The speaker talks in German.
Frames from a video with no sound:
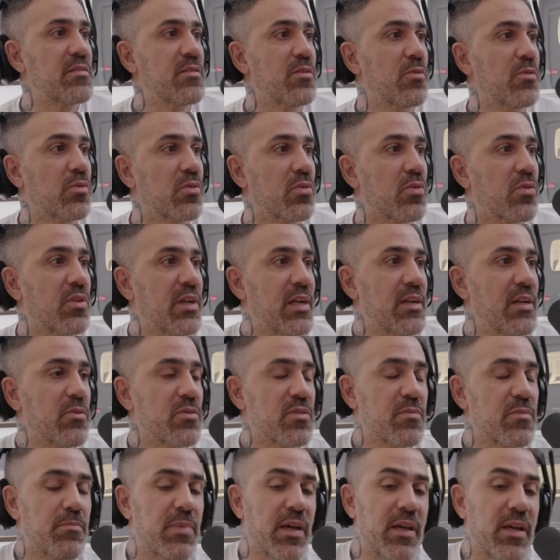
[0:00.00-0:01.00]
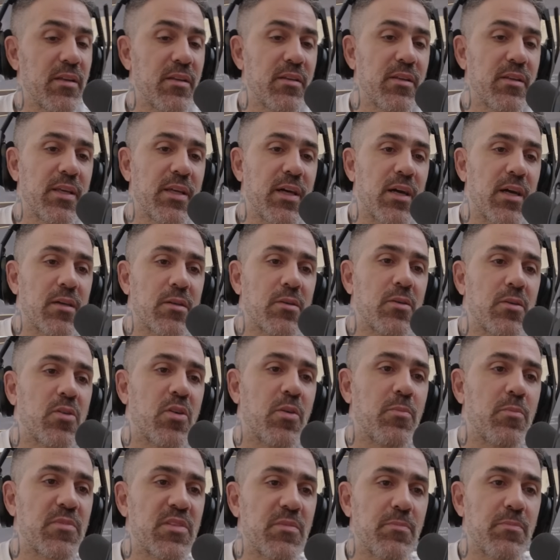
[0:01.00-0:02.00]
und Ronaldo sind beide in die Jahre
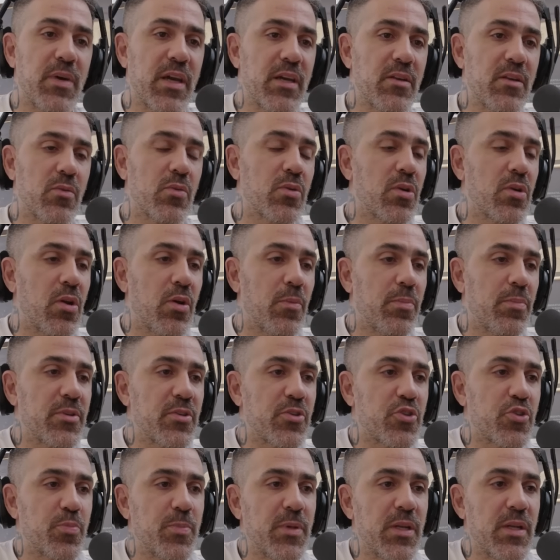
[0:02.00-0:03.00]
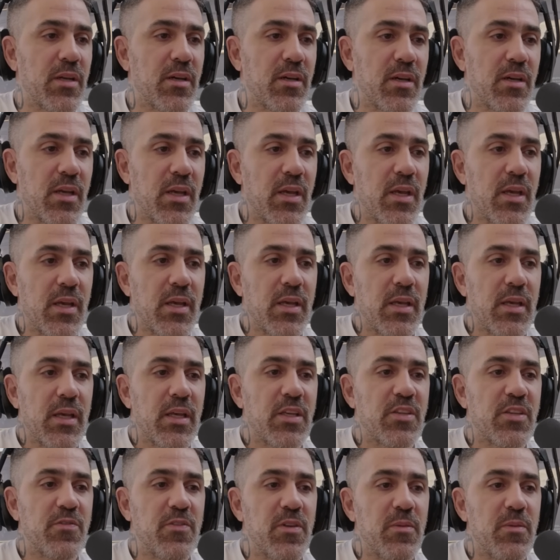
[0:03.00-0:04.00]
gekommen, sind beide unglaubliche Spieler
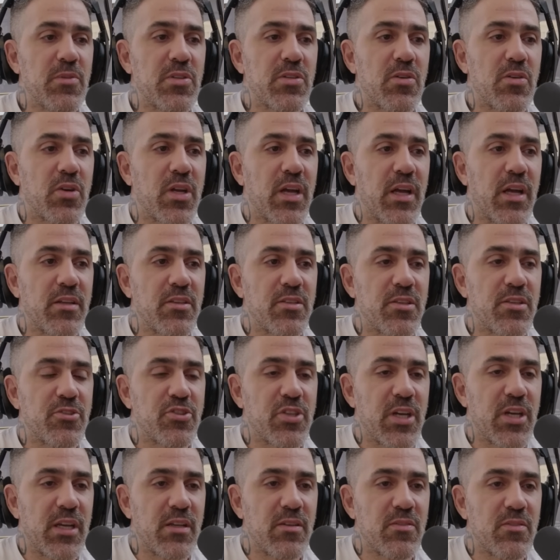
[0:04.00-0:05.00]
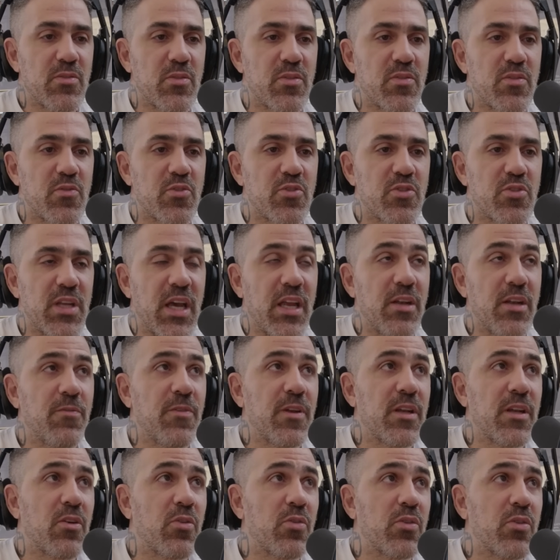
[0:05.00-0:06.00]
ich will mich auch gar nicht entscheiden, so zwischen
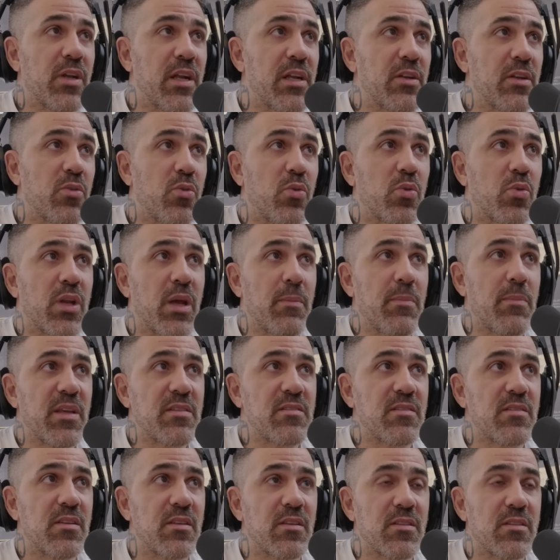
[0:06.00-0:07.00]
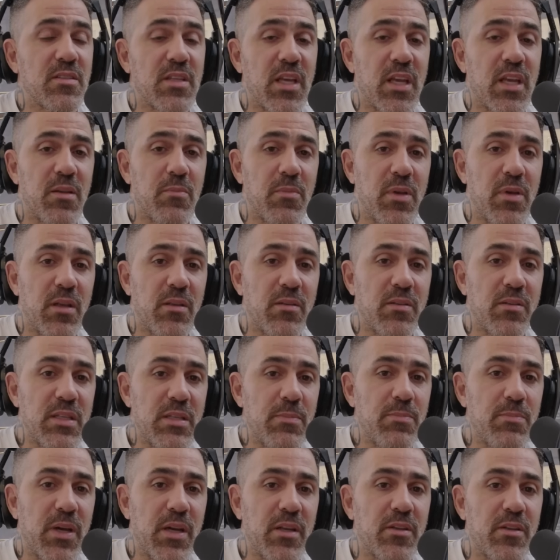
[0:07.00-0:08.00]
entweder Ronaldo oder Messi. Ich denke mal,
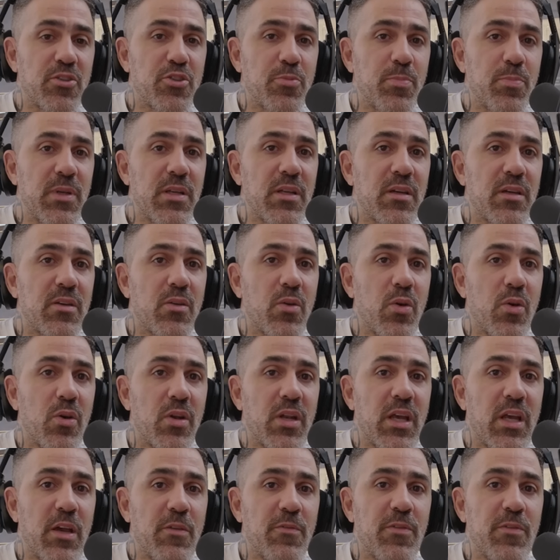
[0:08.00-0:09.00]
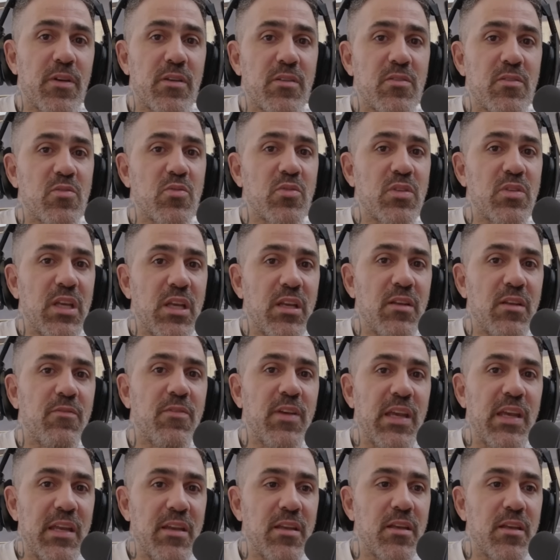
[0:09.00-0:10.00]
die beiden Spieler gehören einfach zu den
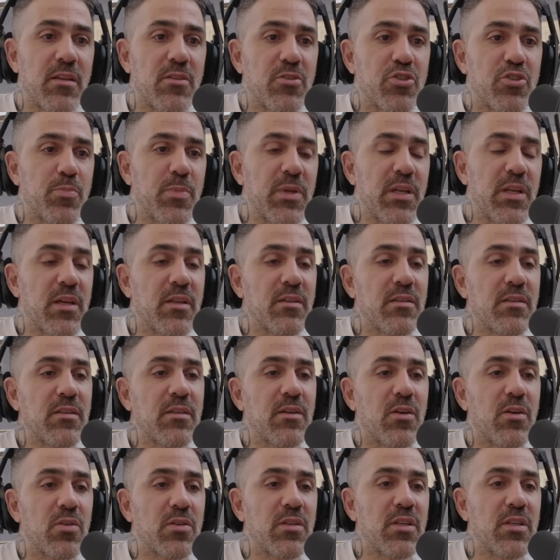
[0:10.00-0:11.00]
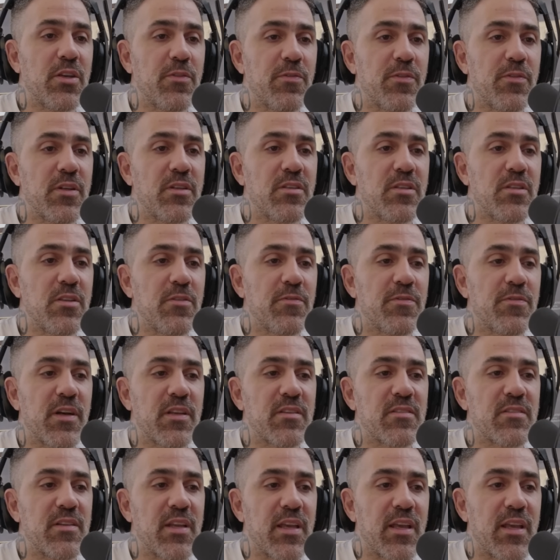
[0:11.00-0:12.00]
wenigen Spielern, die auch definitiv
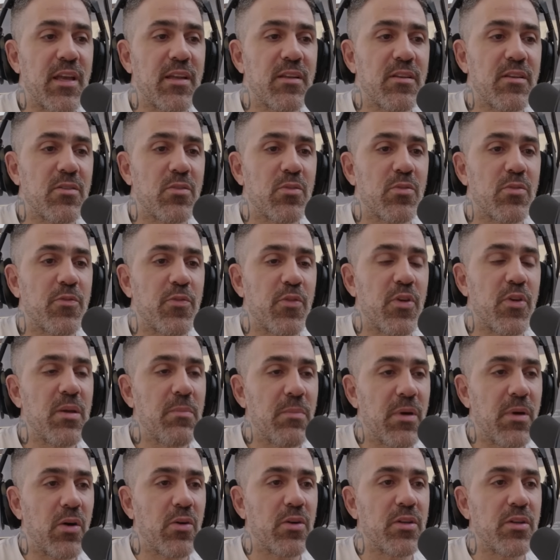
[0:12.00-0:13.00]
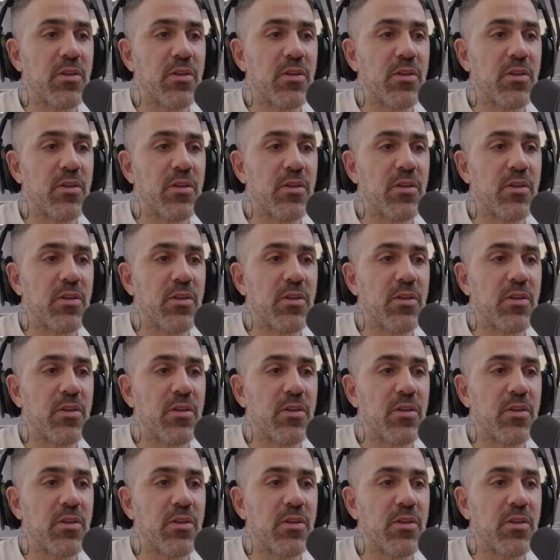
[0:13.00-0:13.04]
als Legende und für immer auch in die